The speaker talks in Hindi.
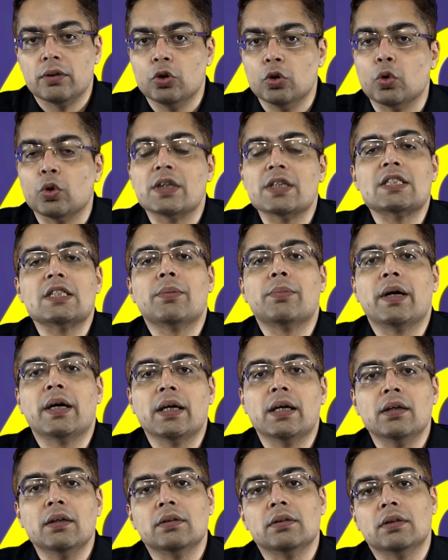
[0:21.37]
नोटिस जब
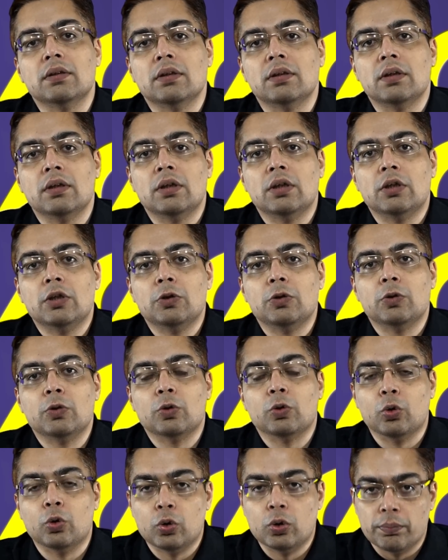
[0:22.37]
आया
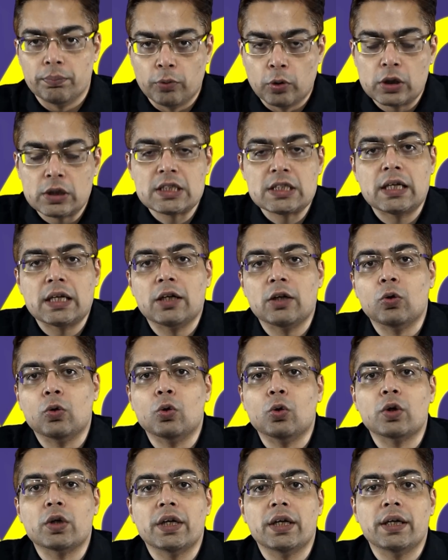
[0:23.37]
तो बहुत सारे
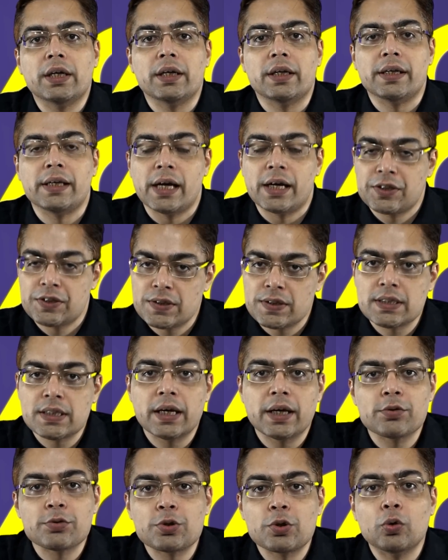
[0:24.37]
लोगों के रिएक्शंस
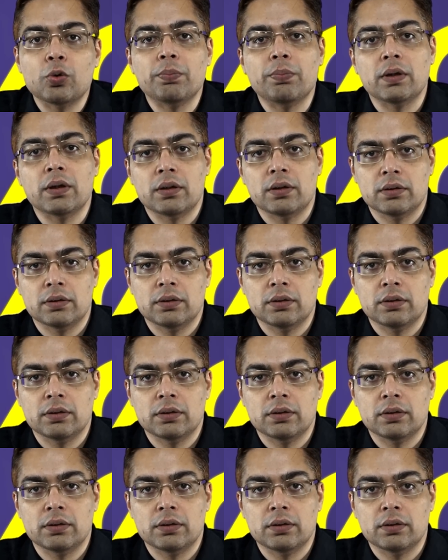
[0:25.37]
आए उसके ऊपर